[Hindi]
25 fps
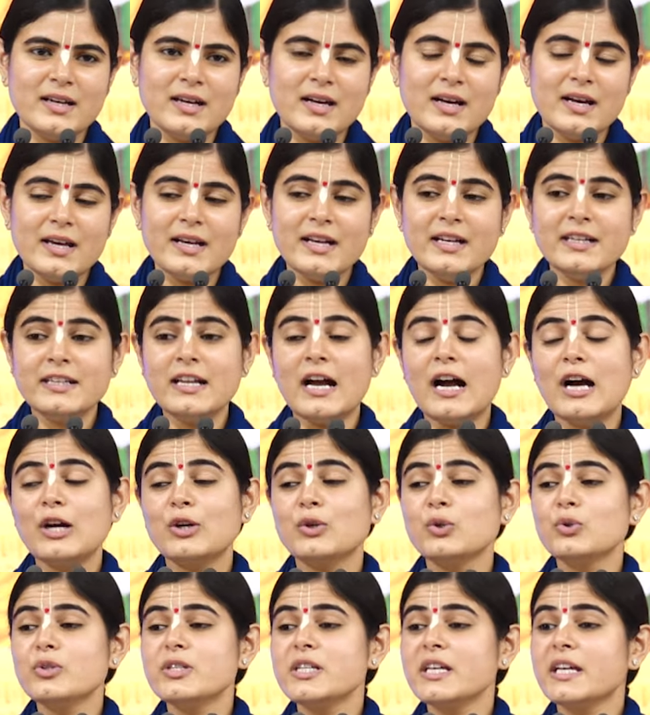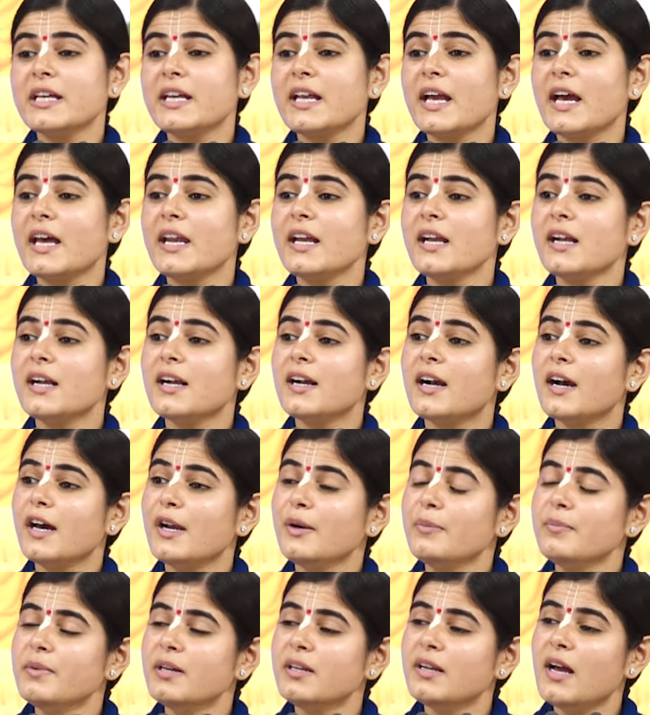अरे ठाकुर जी कह रहे
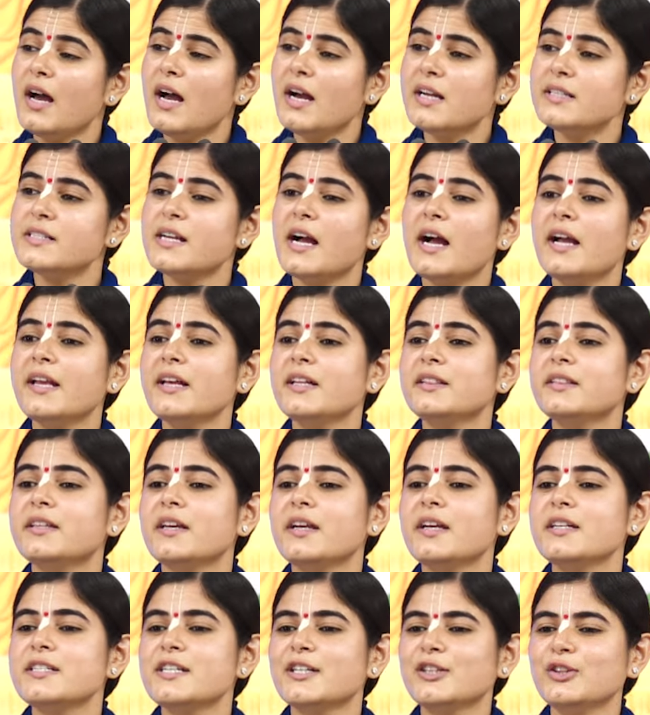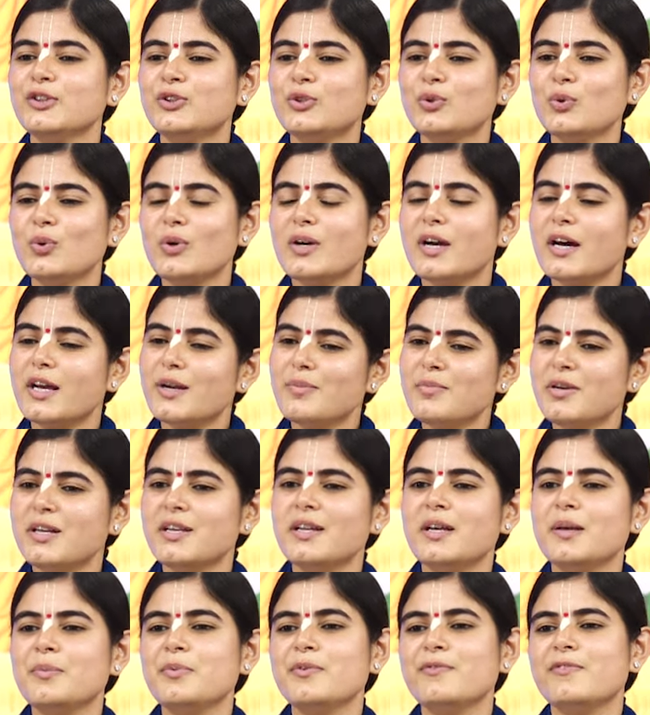कर्म ना जायते जंतु कर्म
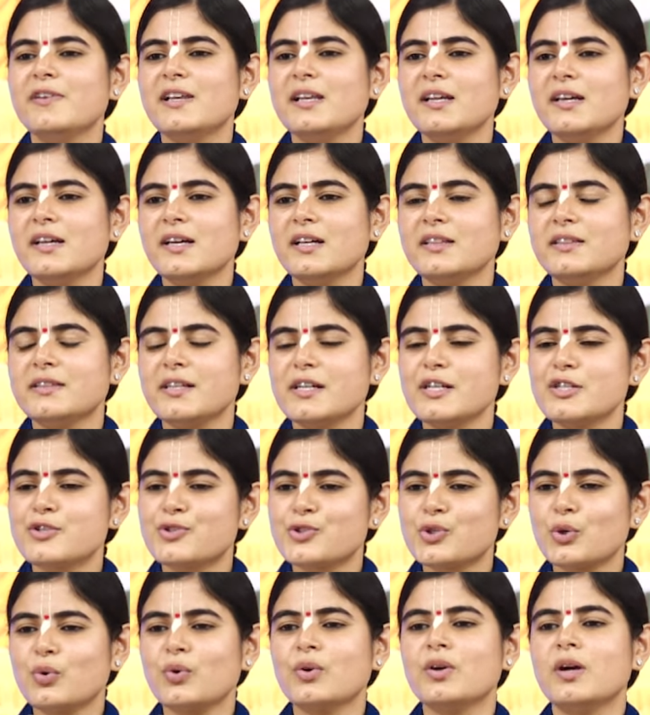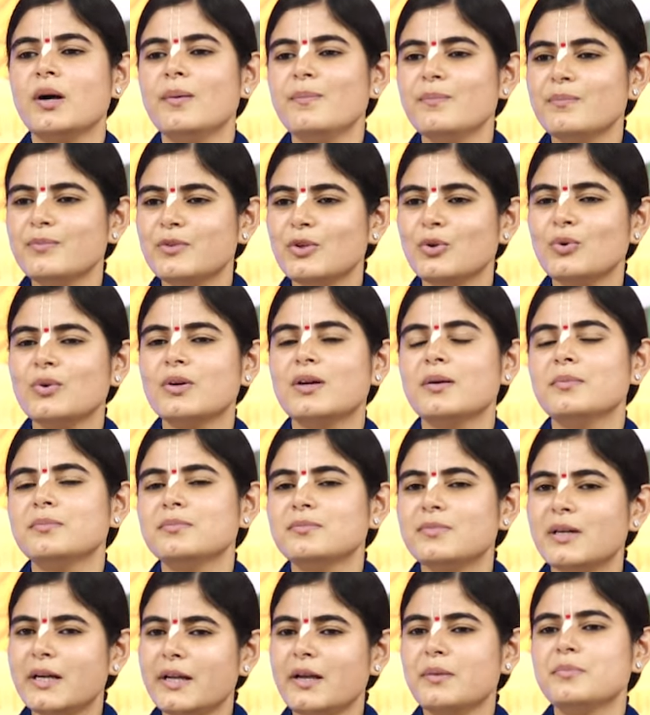ने विविलियते सुखम दुखम
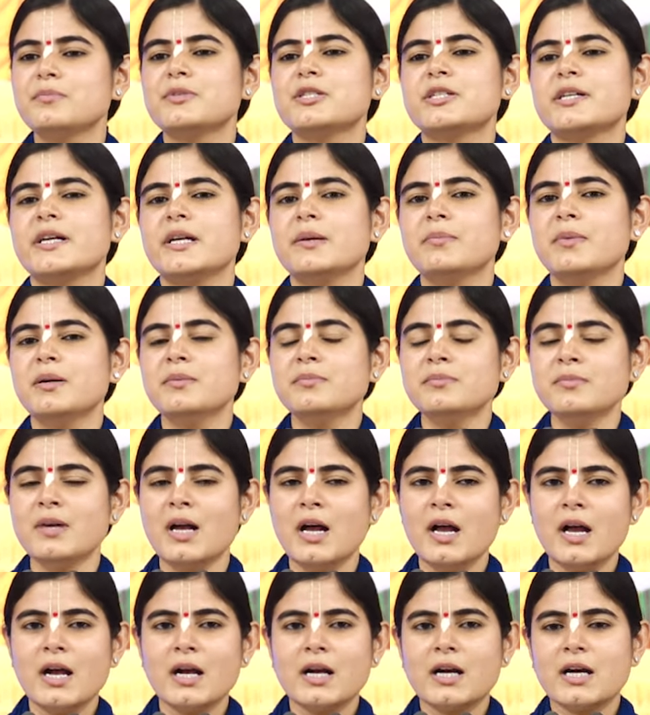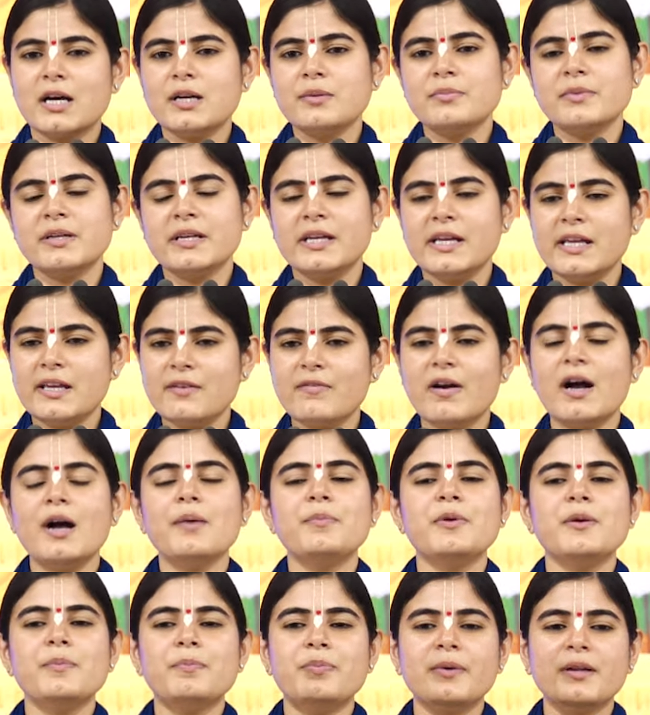भयम क्षेमम कर्म
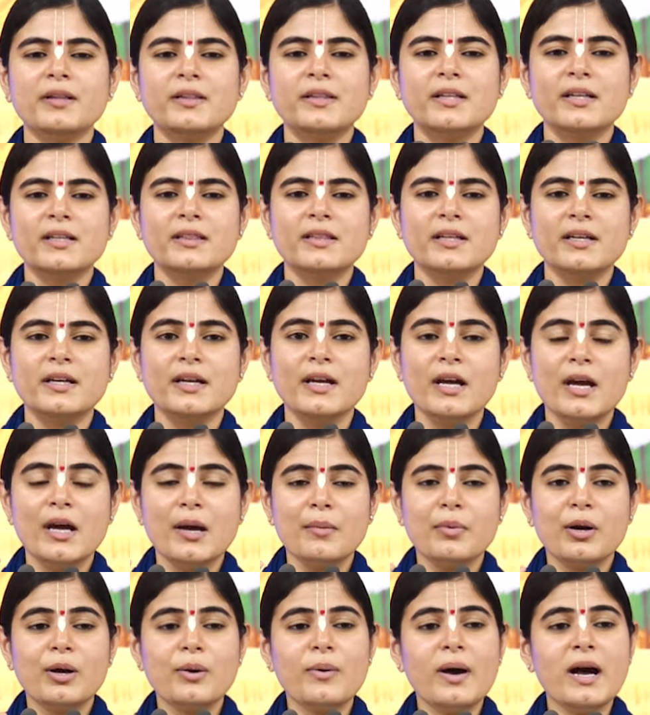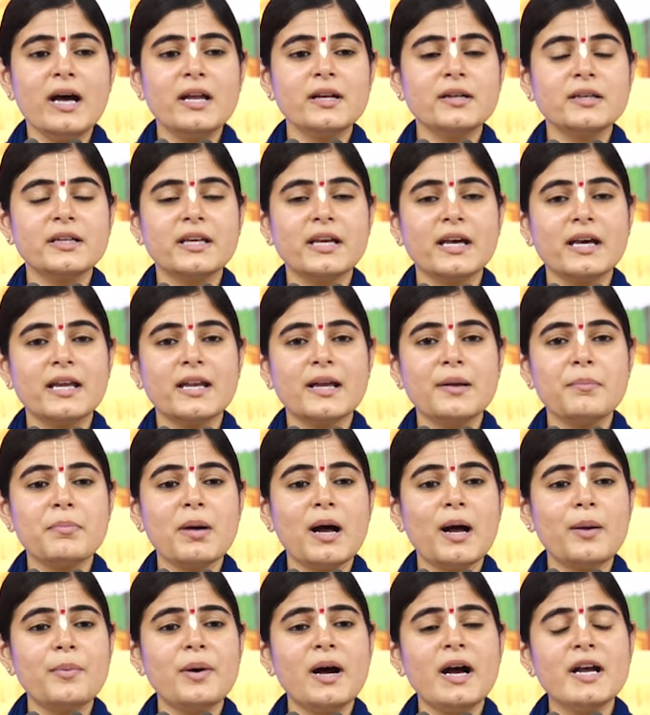नैवाभिपद्यते भगवान कह रहे हैं
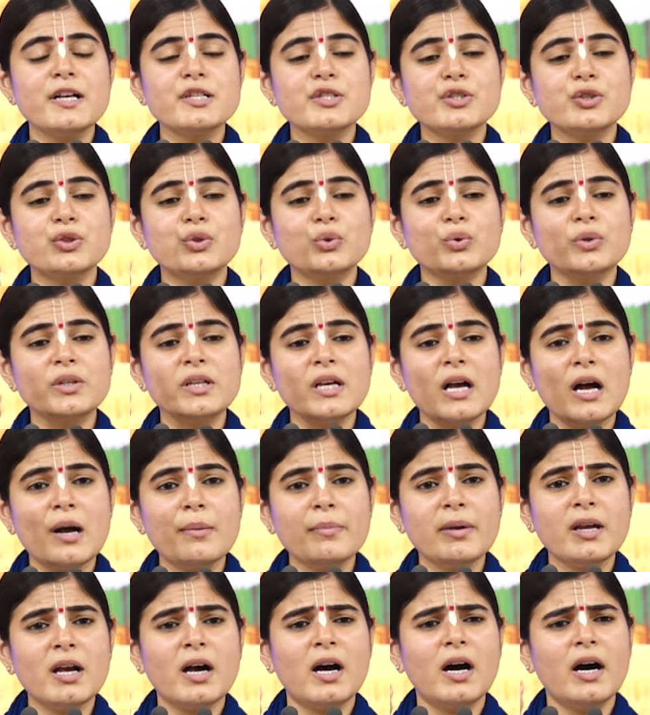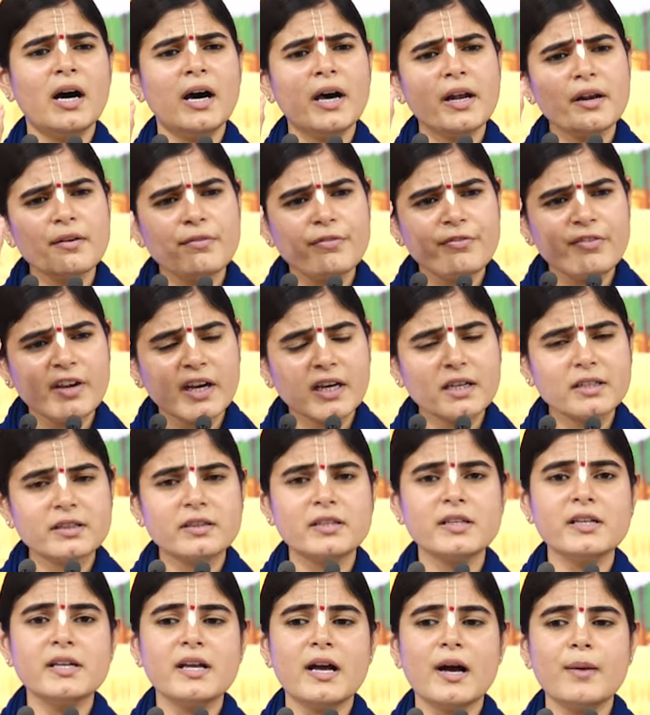बाबा इस दुनिया में हर
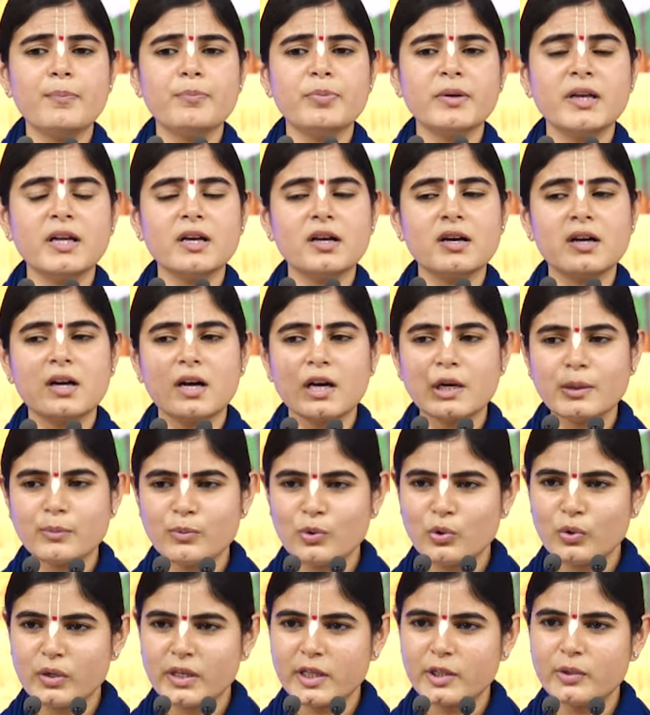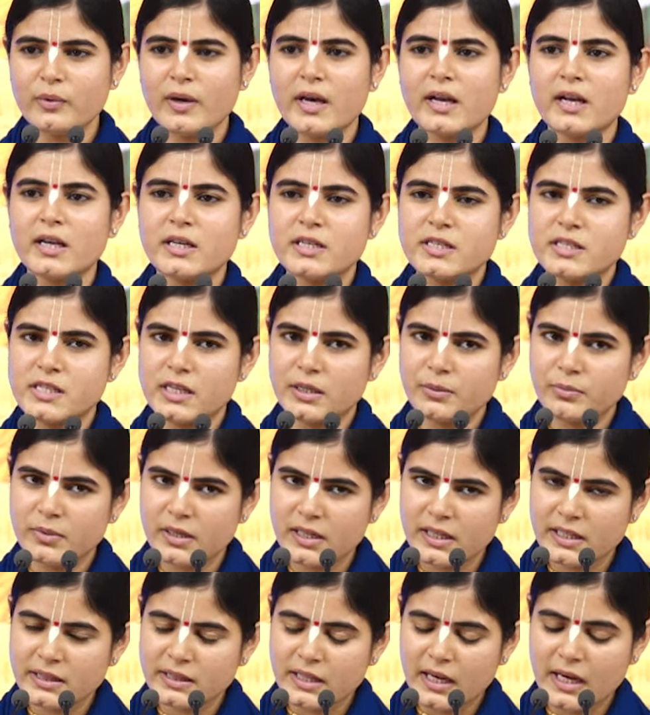व्यक्ति अपने कर्मों के द्वारा जन्म
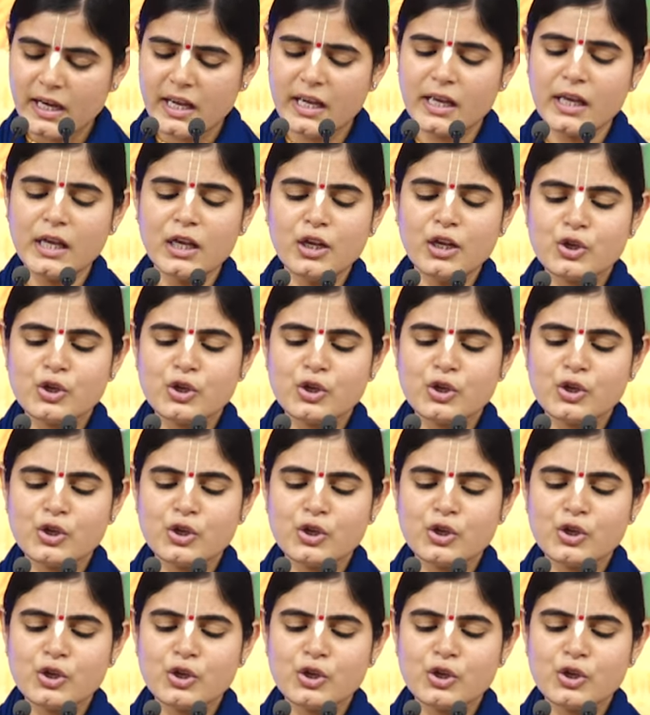लेता है